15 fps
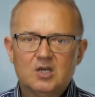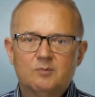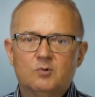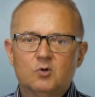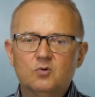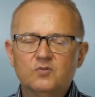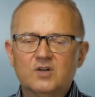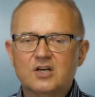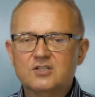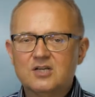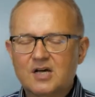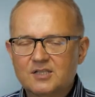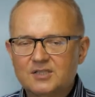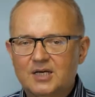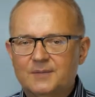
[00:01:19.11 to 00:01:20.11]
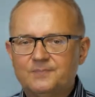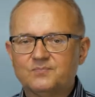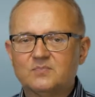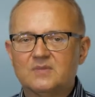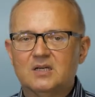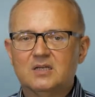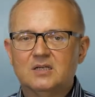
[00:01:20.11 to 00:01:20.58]
Borówka czarna,
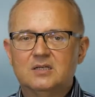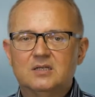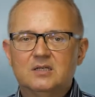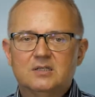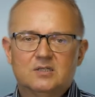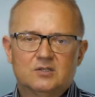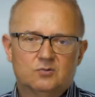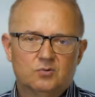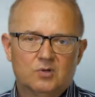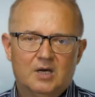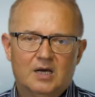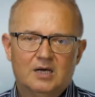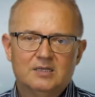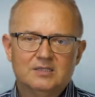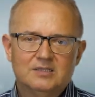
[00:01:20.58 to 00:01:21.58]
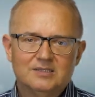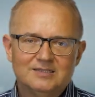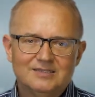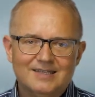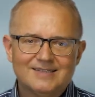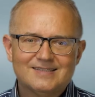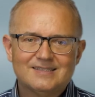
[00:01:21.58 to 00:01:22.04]
e, która e,
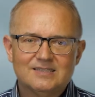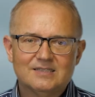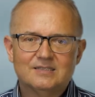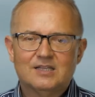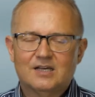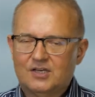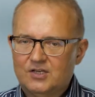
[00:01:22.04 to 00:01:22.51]
jest e,